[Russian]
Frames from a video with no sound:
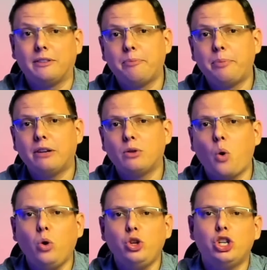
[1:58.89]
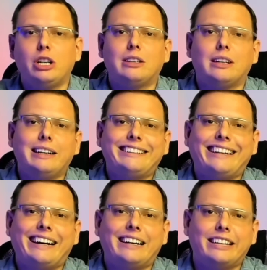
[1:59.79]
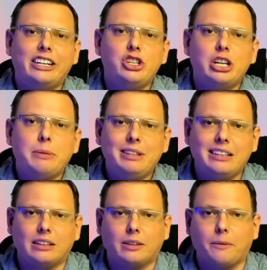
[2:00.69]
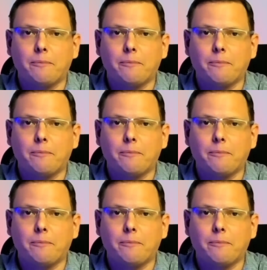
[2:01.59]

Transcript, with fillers: В первую очередь это наличие эмитента.